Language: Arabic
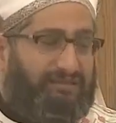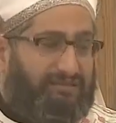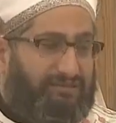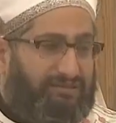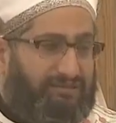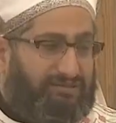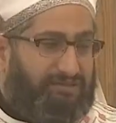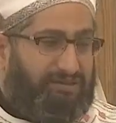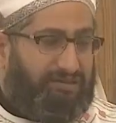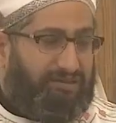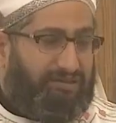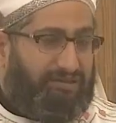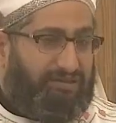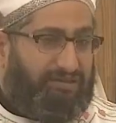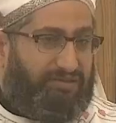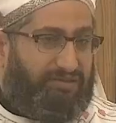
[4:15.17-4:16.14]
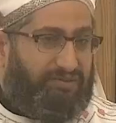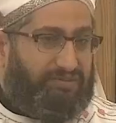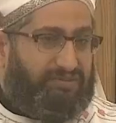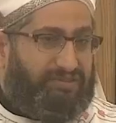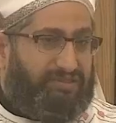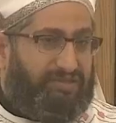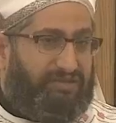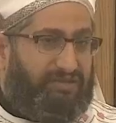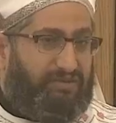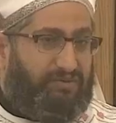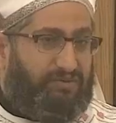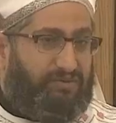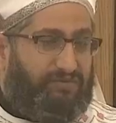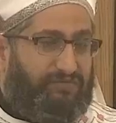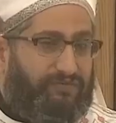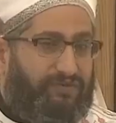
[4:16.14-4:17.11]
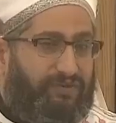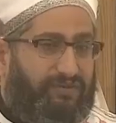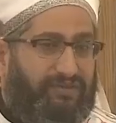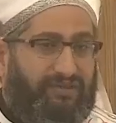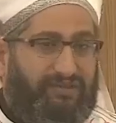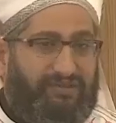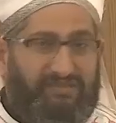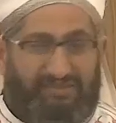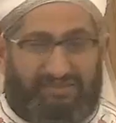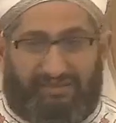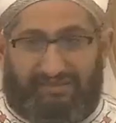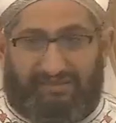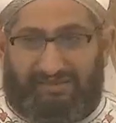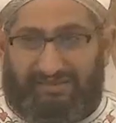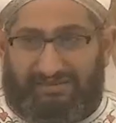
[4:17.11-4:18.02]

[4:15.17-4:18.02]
وته اسمها ته التأمل